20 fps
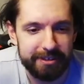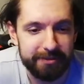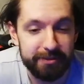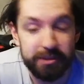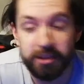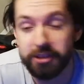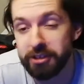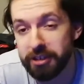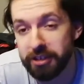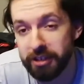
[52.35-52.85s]

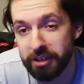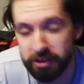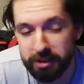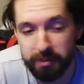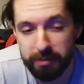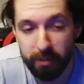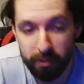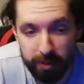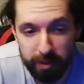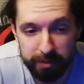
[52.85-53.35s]
wcześniej też nie
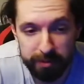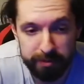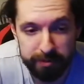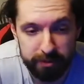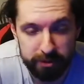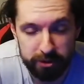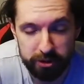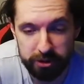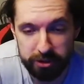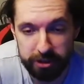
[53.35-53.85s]
mogłem
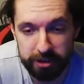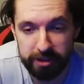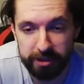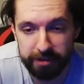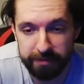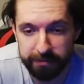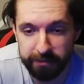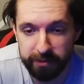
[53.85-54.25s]
nosić takich